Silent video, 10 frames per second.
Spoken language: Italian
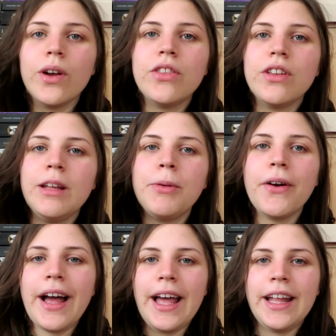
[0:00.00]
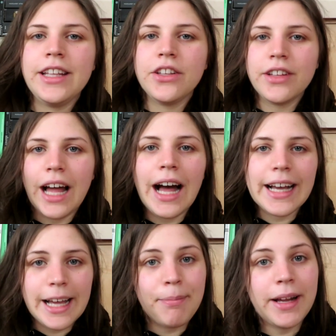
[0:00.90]
questo libro è edito
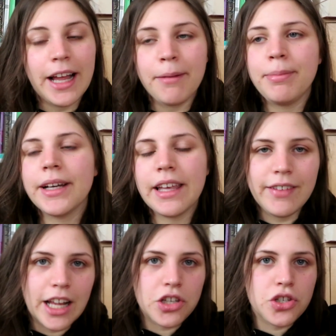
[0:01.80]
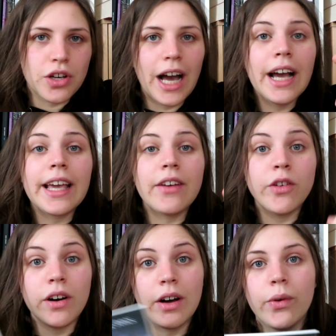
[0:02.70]
da Kapalab che vi lascio anche